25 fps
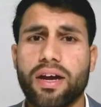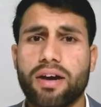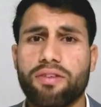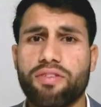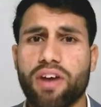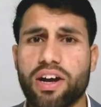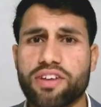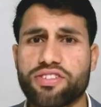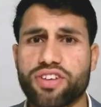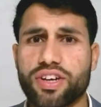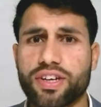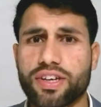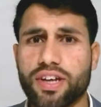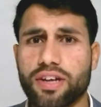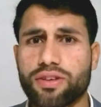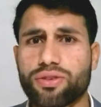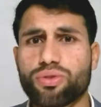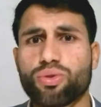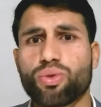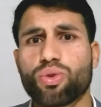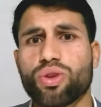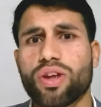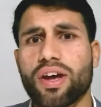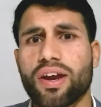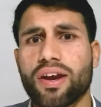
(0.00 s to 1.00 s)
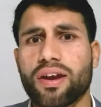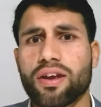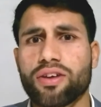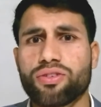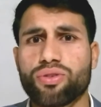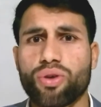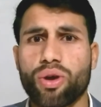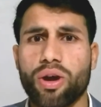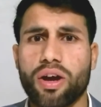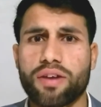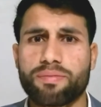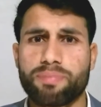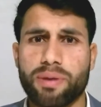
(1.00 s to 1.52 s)
वाशिंगटन सुंदर ने
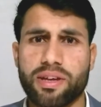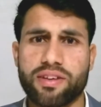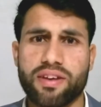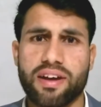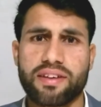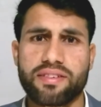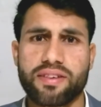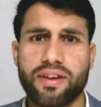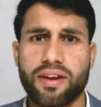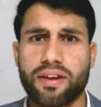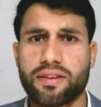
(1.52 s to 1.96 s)
जो है पचासी